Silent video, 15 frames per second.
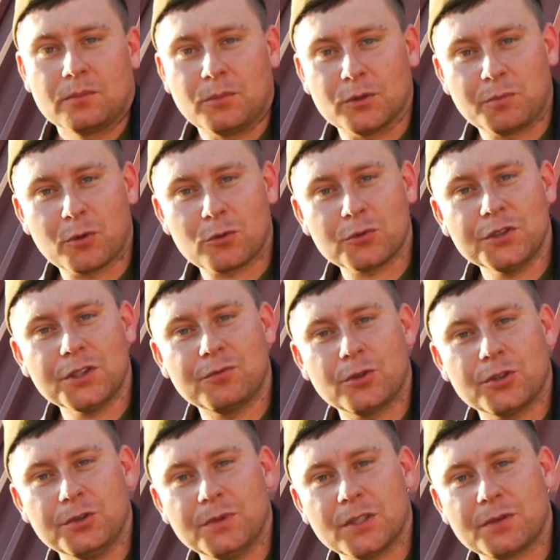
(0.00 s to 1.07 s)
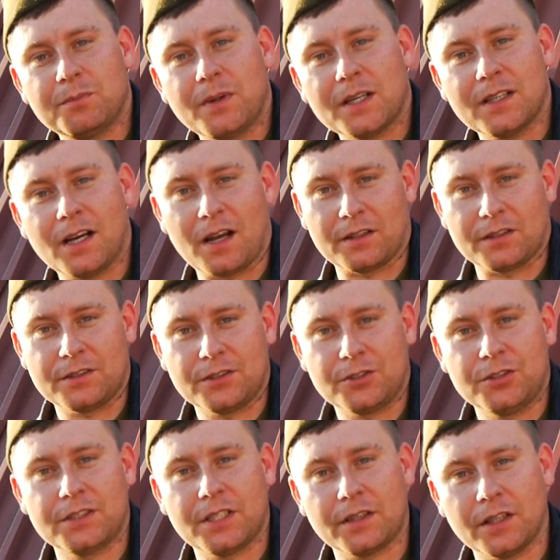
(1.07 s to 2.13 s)
Podporucznik Włodzimierz Bernhard z
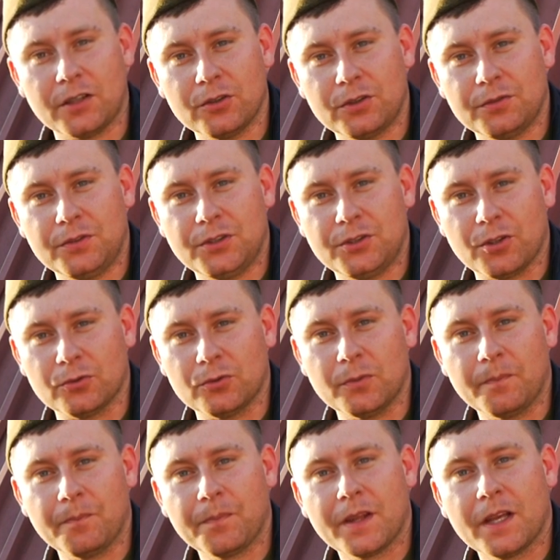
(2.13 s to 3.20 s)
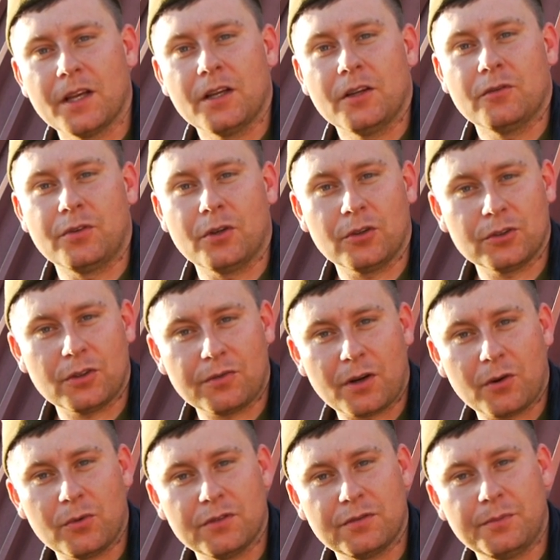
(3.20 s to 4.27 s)
300 Dywizjonu
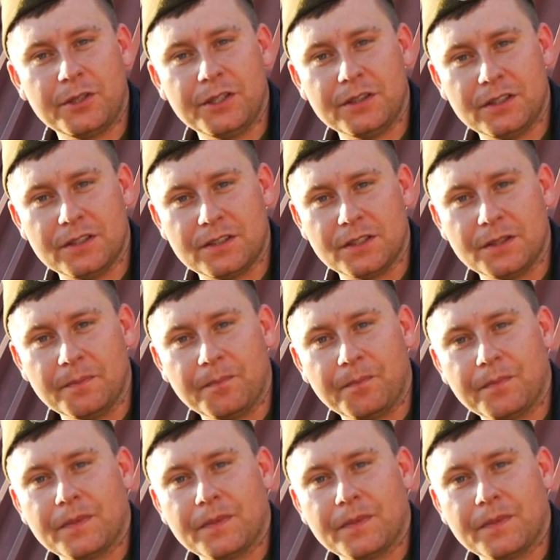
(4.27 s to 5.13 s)
wylądował w Brindisi,